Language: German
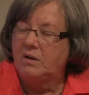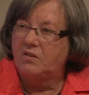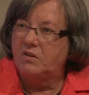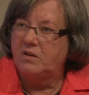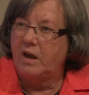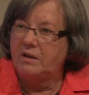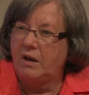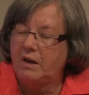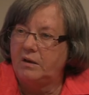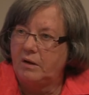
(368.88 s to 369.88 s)
das ist ein,
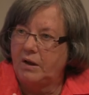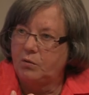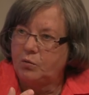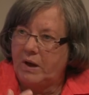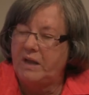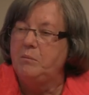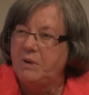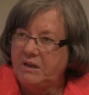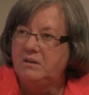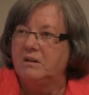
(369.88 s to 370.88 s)
ein, eine
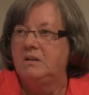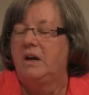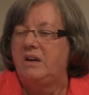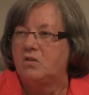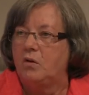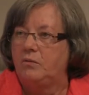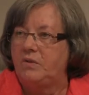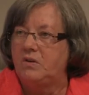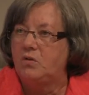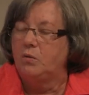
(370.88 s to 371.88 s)

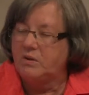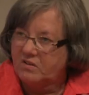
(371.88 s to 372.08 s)
UN-Behindertenrechtskonvention,